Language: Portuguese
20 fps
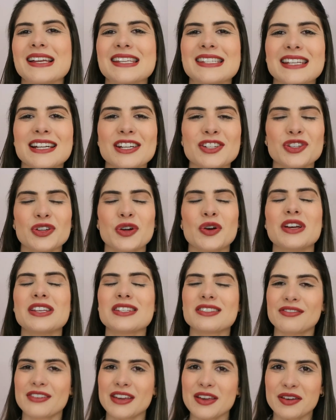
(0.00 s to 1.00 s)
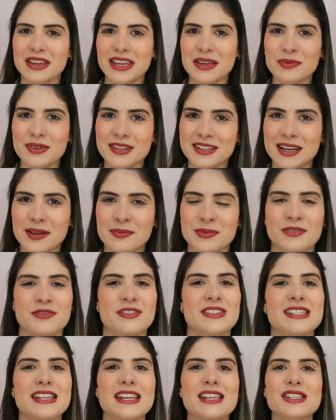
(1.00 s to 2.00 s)
bastante coisa, eu venho aqui mostrar pra
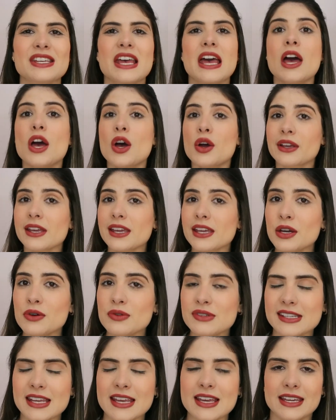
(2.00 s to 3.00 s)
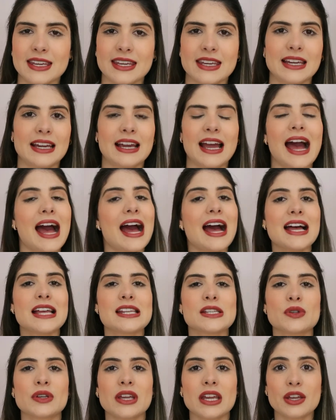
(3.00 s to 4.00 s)
vocês o que, que eu usei aqui em
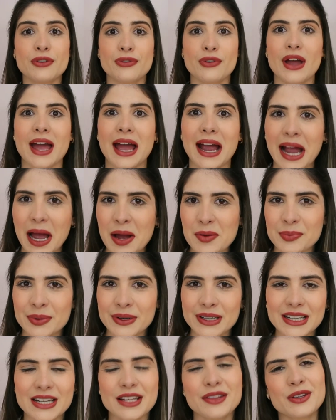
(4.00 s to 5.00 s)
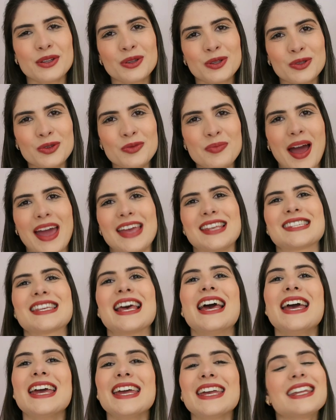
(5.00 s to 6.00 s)
casa, o que, que foi acabando e tudo mais.
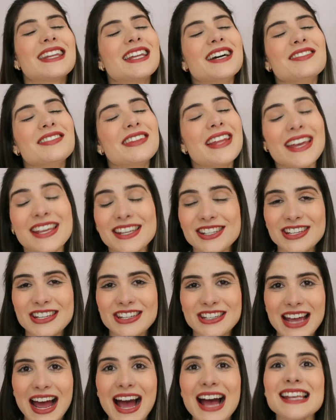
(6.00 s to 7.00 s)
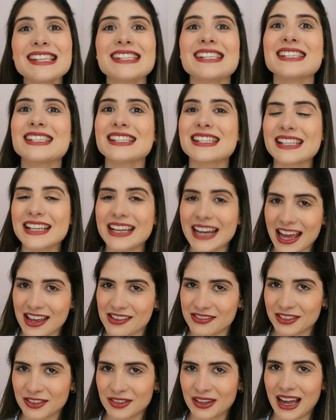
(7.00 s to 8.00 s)
Então desde já se
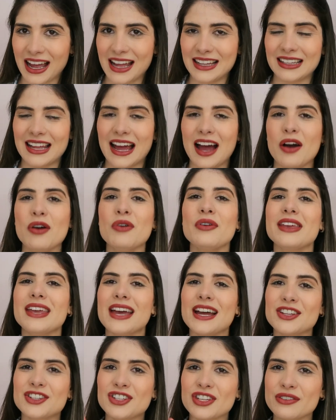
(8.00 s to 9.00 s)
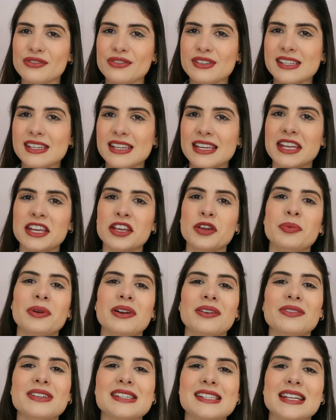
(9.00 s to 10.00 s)
inscreve no canal e ativa o sininho
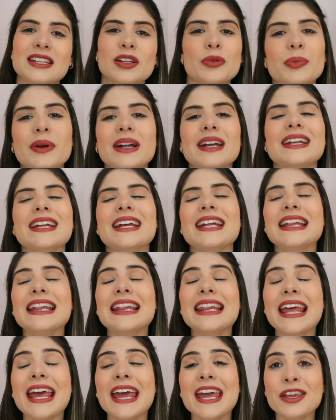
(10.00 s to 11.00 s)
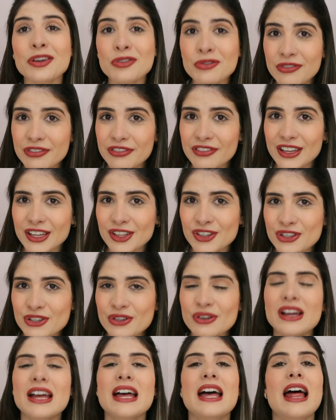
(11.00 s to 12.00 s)
para você não perder nenhum
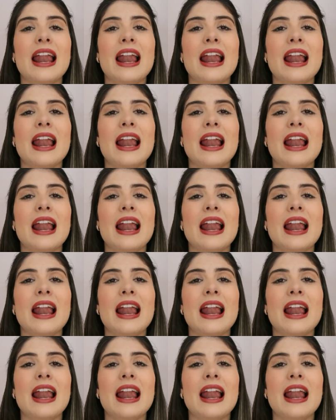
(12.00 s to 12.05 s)
vídeo.